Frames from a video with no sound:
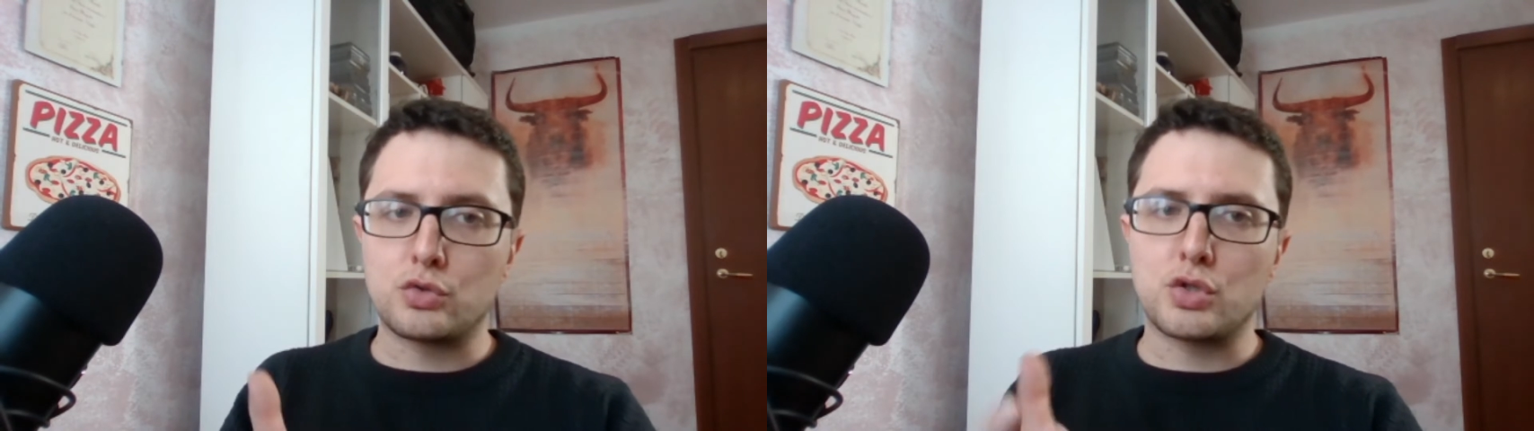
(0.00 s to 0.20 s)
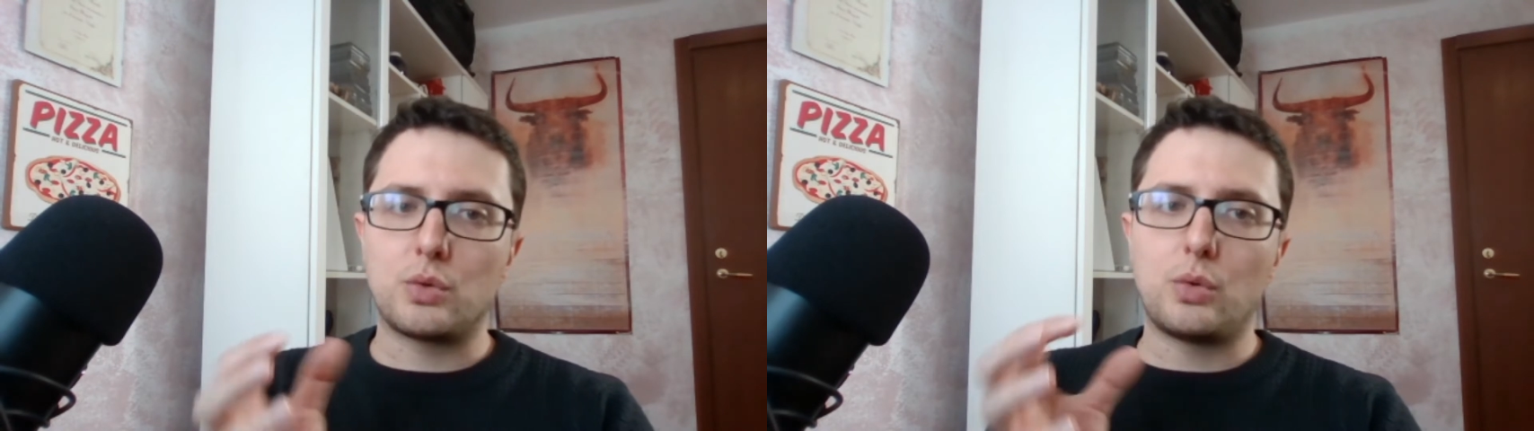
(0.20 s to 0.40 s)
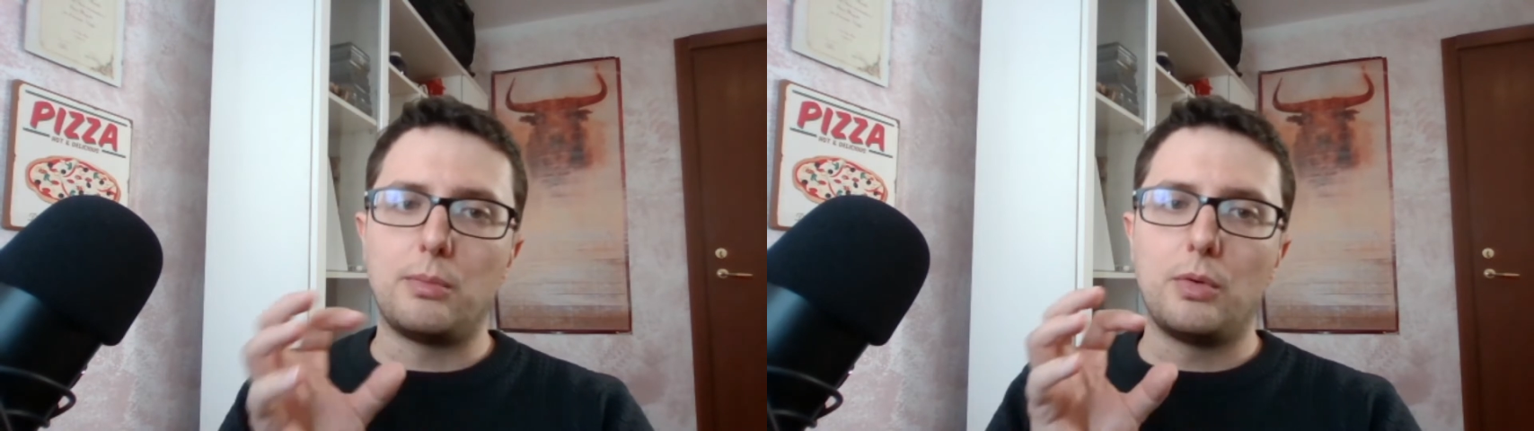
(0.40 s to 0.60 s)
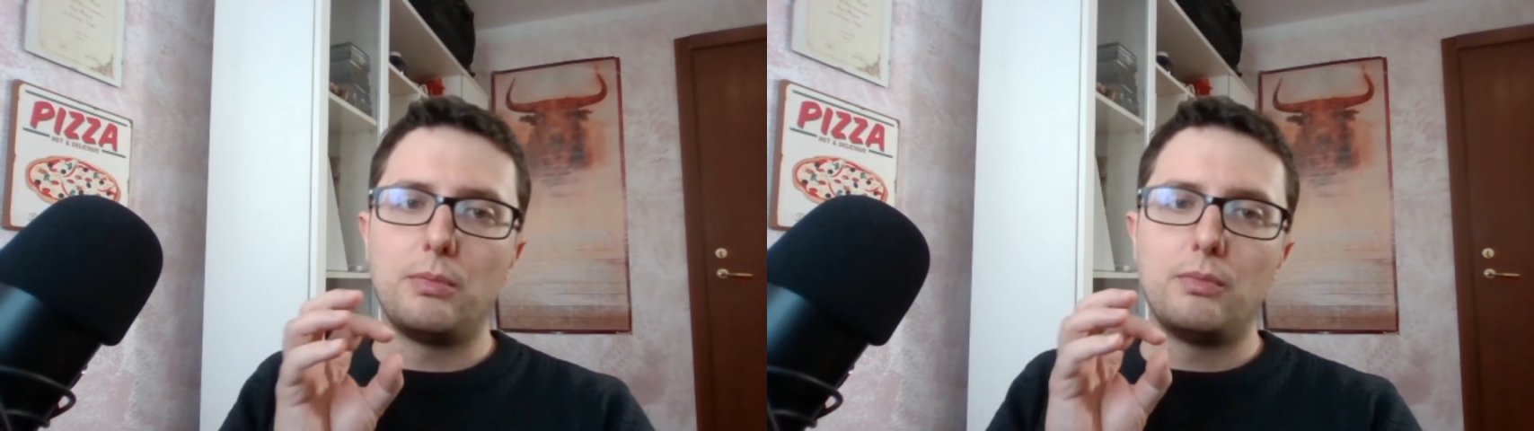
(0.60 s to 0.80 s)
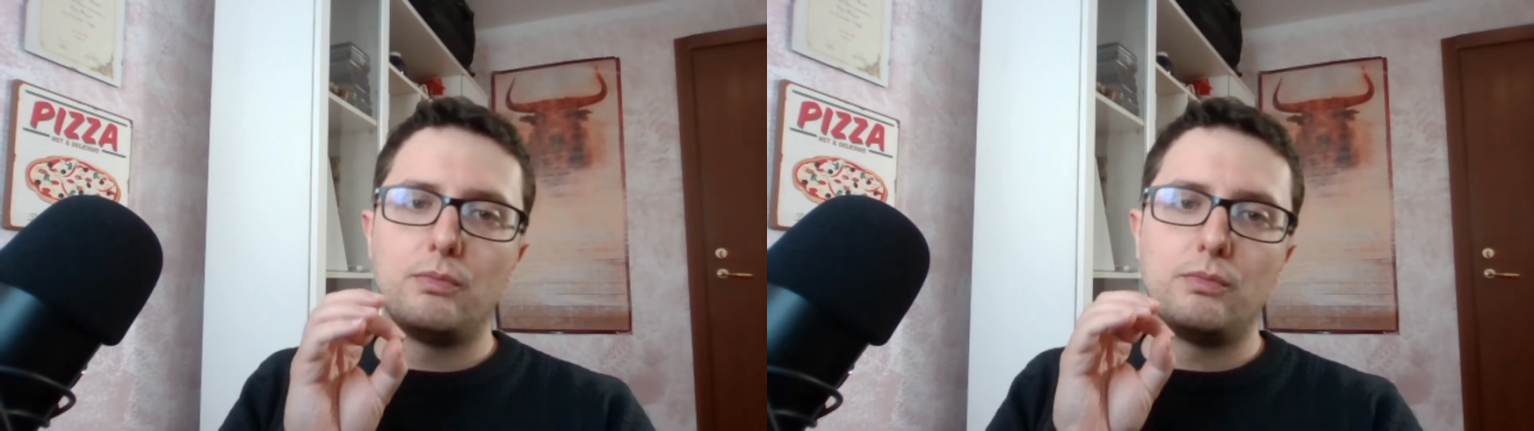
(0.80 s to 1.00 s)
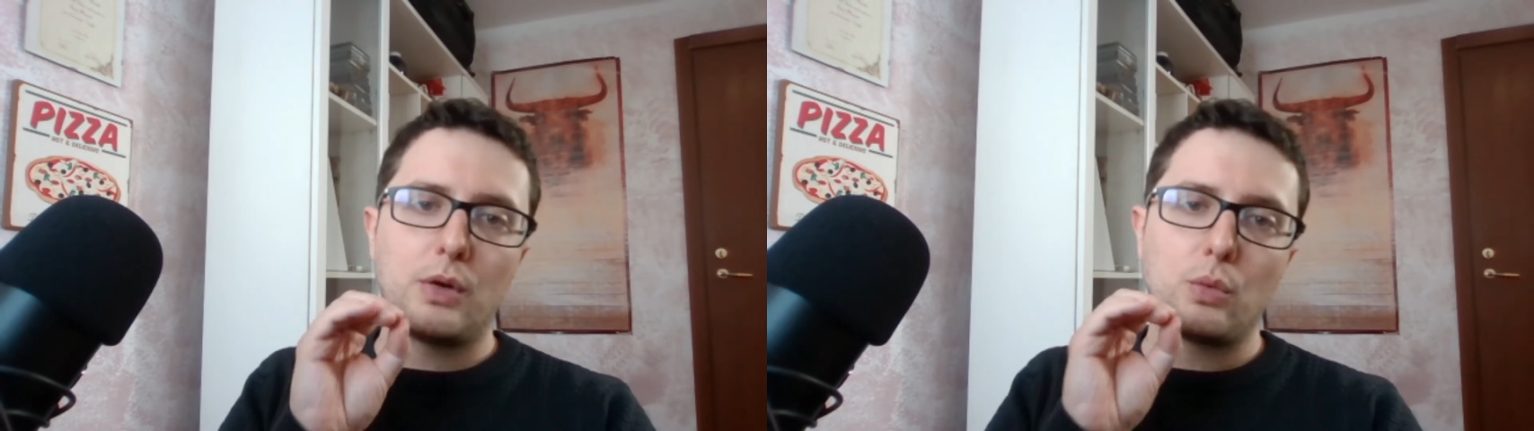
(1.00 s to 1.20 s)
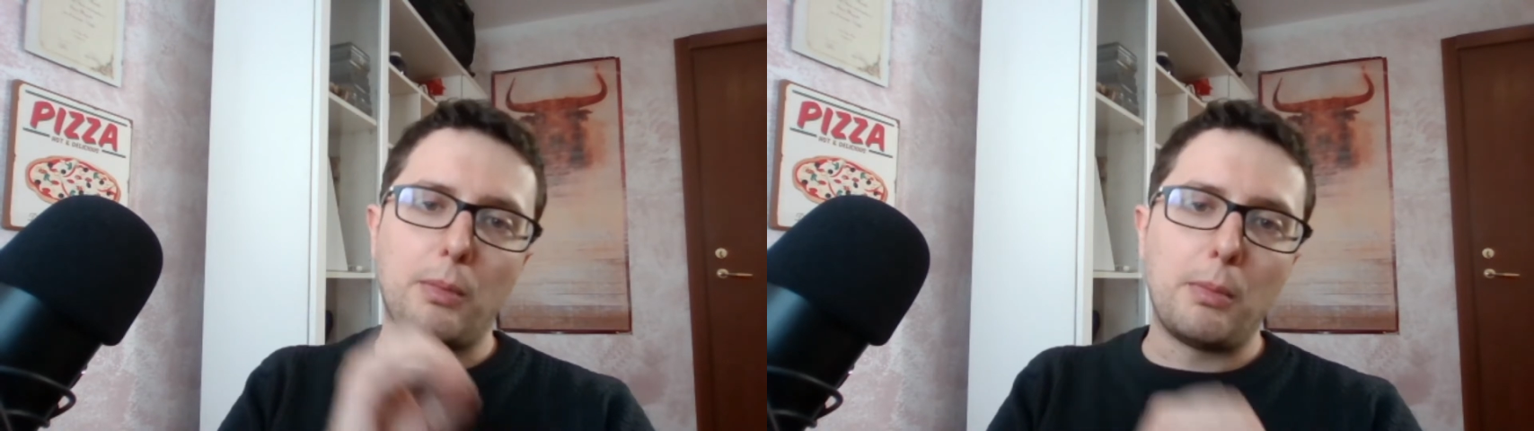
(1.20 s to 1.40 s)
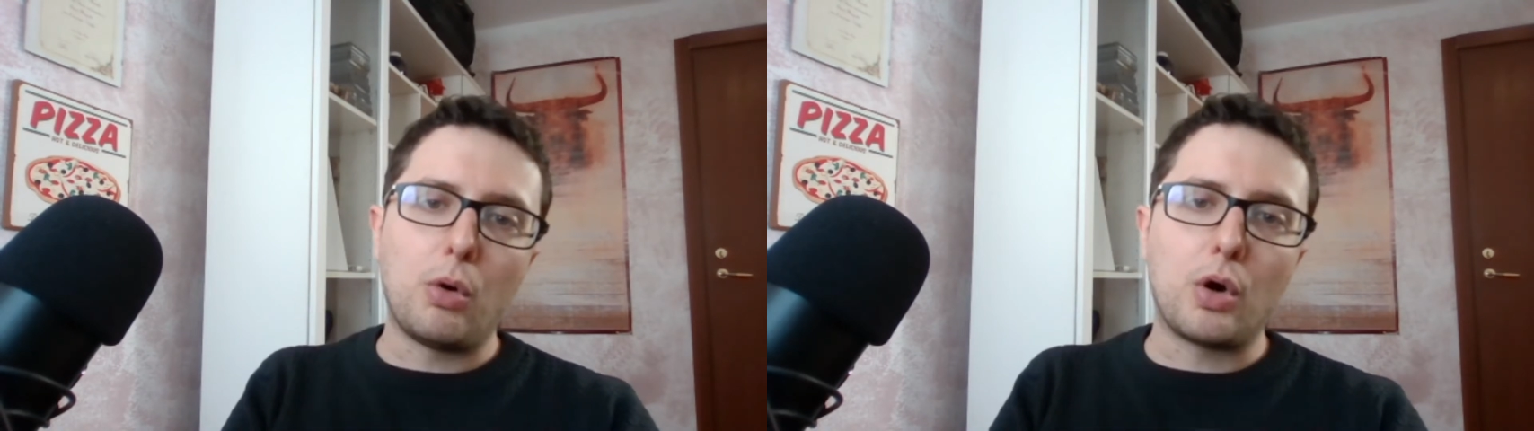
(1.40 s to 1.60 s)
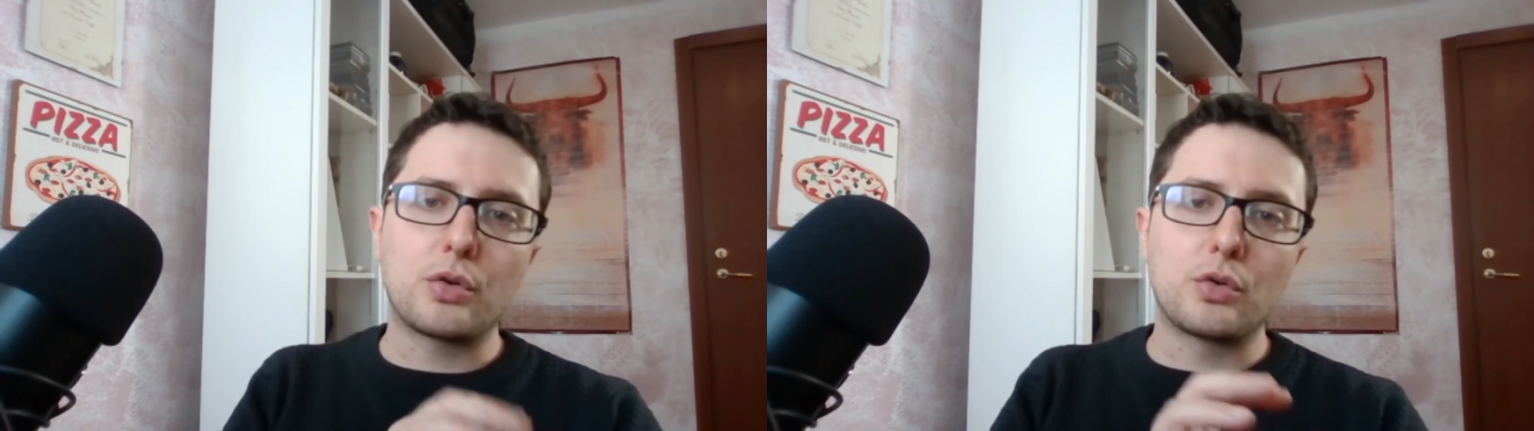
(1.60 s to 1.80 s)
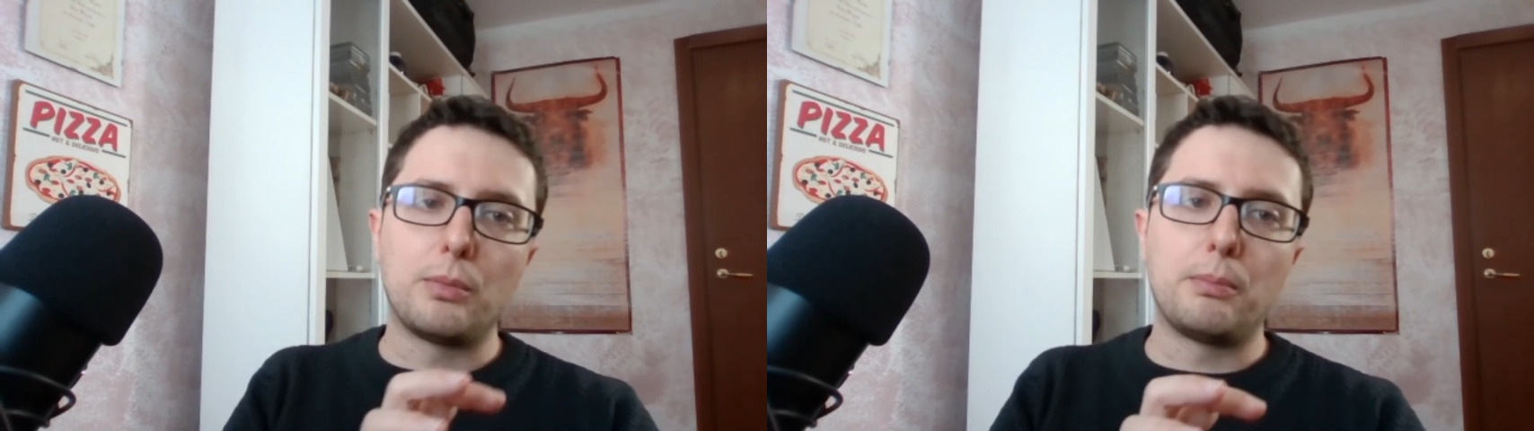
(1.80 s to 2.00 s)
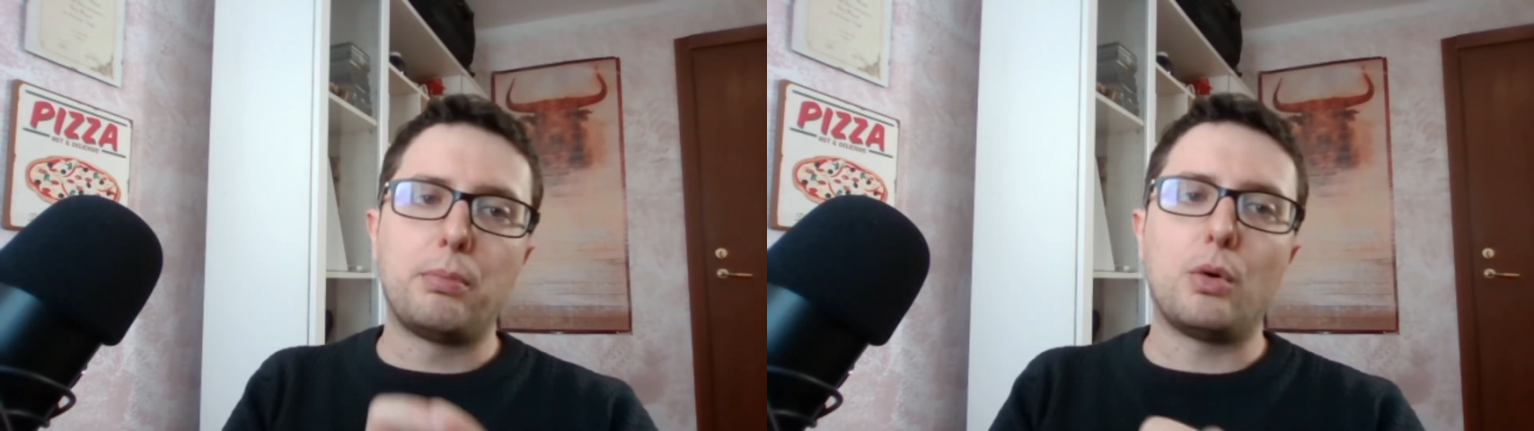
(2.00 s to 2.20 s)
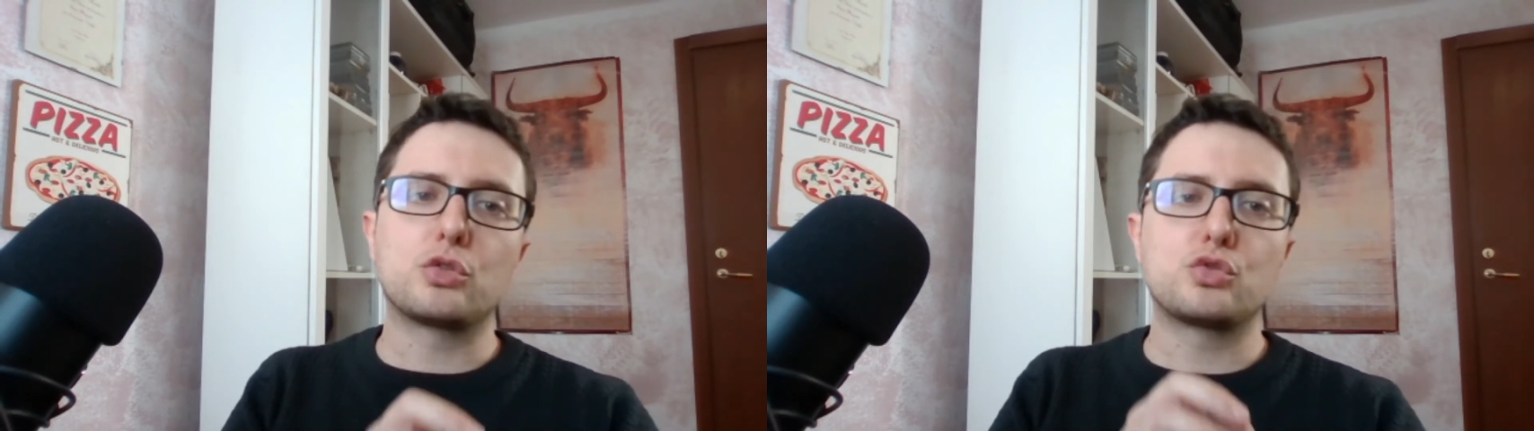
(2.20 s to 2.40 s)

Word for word: cioè all'uomo buono non può